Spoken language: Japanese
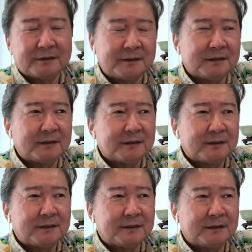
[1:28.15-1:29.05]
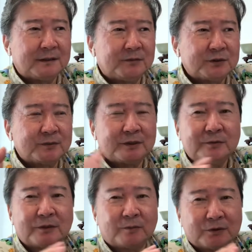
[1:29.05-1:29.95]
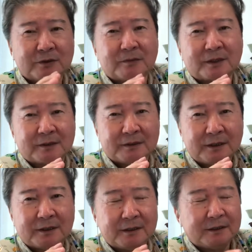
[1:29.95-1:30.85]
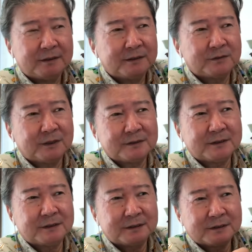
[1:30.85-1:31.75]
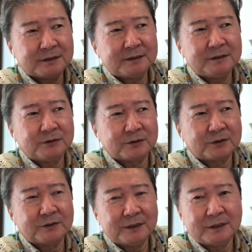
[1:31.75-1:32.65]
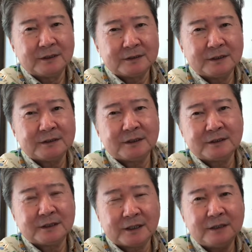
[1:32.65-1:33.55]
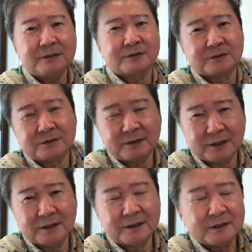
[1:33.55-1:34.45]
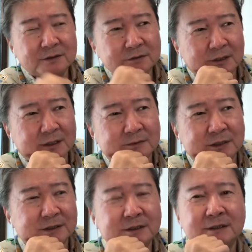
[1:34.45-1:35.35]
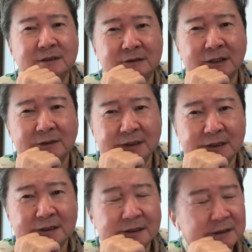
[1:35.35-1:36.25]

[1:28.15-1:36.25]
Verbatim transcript: で、えー、持つべきものは持ってもらって、で、その預かった敷金をね、清算して返すっていうね、いうのが、まあ、敷金だよね。